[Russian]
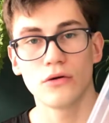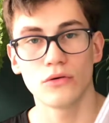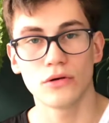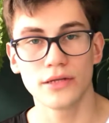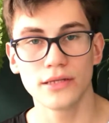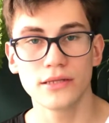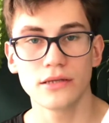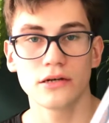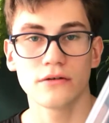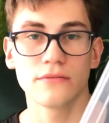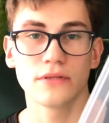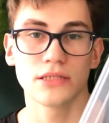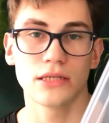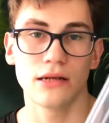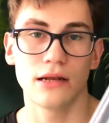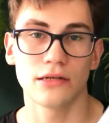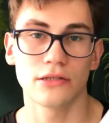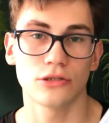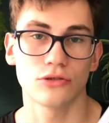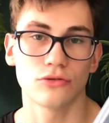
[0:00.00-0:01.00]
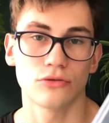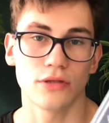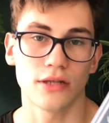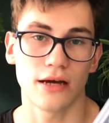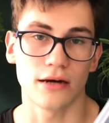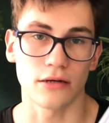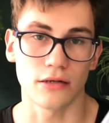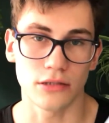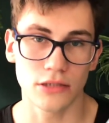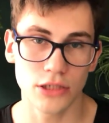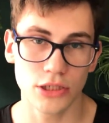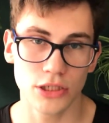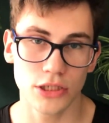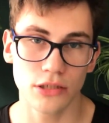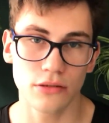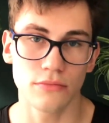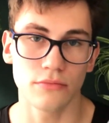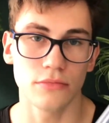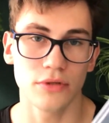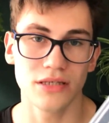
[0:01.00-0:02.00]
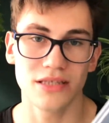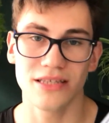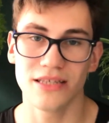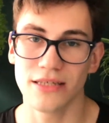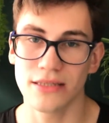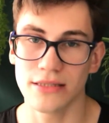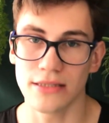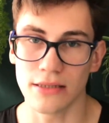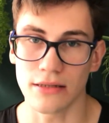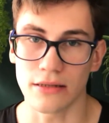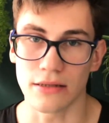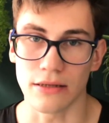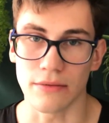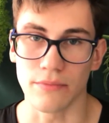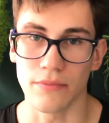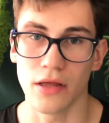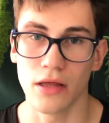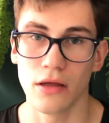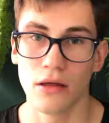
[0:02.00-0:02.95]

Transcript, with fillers: улиток вентиляцию на крышке мы не делаем.